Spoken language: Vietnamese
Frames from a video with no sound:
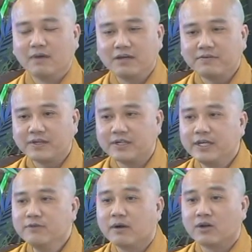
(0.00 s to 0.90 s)
Bởi vì
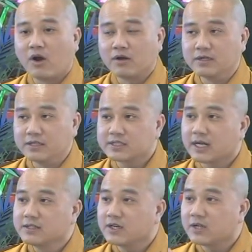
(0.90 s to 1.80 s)
nếu mà ngọn lửa
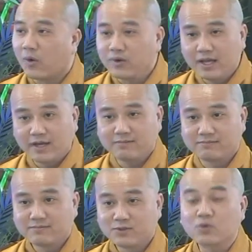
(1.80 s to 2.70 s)
sân nó nổi
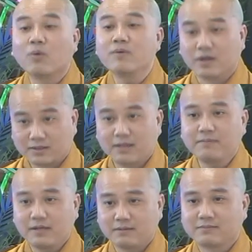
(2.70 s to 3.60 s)
lên, nó cũng rực
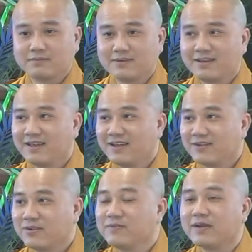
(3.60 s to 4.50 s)
lắm á.
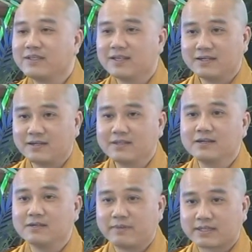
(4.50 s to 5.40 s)
Quý vị nhìn
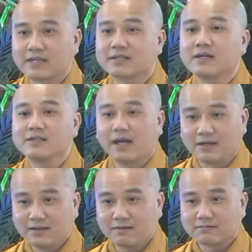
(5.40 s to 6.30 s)
những người mà người ta sân
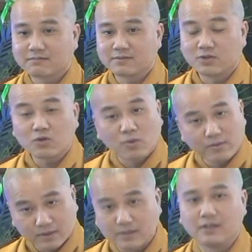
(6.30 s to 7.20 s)
giận á, nó
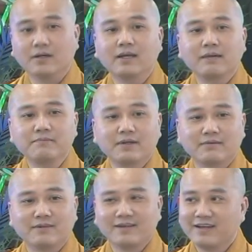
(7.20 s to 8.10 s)
cũng rực lửa lắm
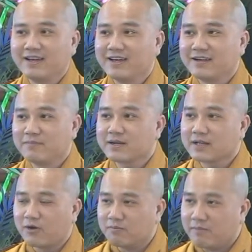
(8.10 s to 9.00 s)
á.
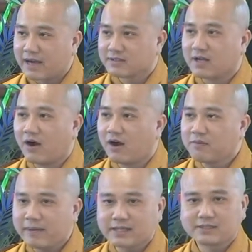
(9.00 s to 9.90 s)
Bắt đầu mặt
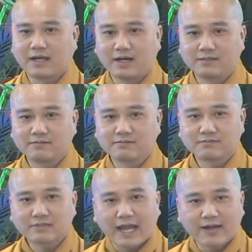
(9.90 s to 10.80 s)
đỏ, mắt trợn,
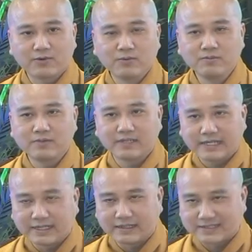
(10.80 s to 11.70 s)
tai run,
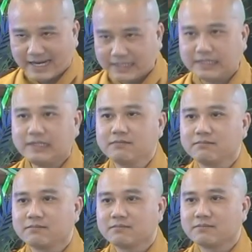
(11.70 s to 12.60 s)
răng nghiến,
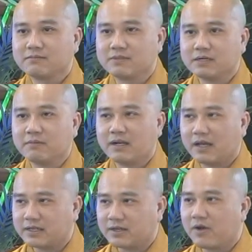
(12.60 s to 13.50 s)
nhưng mà
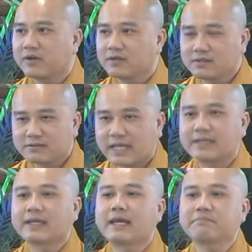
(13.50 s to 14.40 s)
lời nó rất
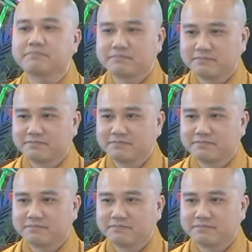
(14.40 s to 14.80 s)
đanh thép.